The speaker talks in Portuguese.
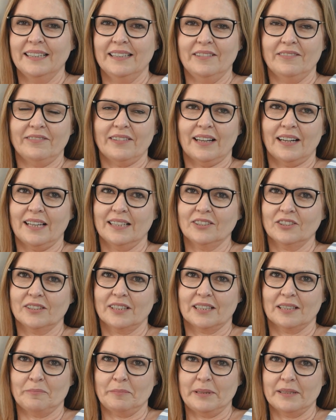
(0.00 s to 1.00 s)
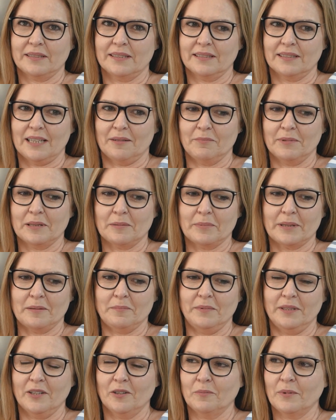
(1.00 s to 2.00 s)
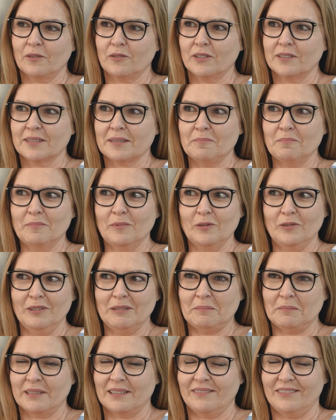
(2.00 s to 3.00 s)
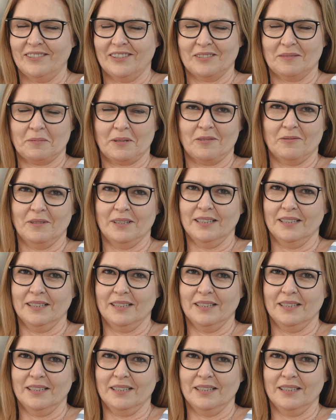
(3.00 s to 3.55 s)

E falar de terapia sistêmica para mim é uma coisa muito maravilhosa, porque eu